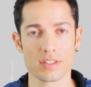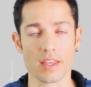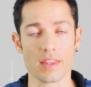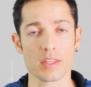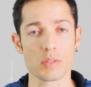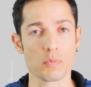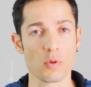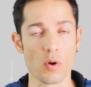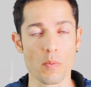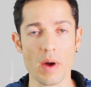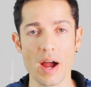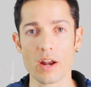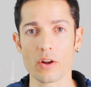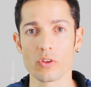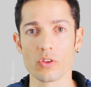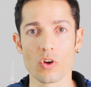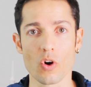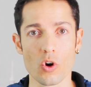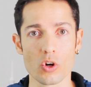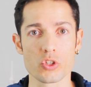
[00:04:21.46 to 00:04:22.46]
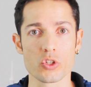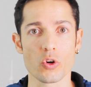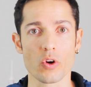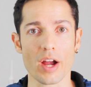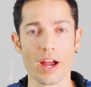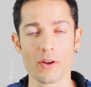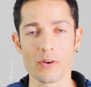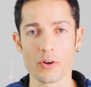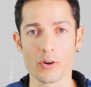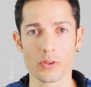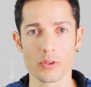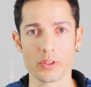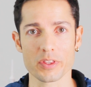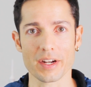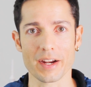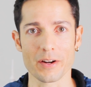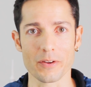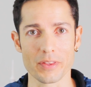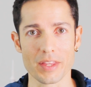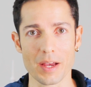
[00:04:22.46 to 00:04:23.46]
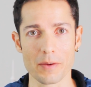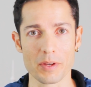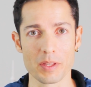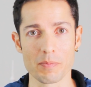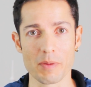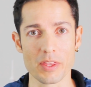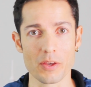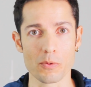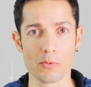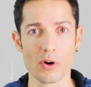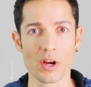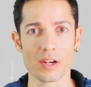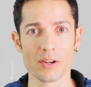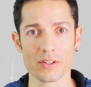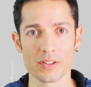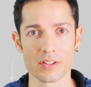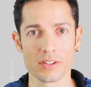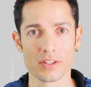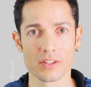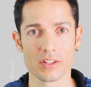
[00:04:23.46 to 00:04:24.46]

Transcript: se desplomaron o chocaron con otra aeronave en medio vuelo,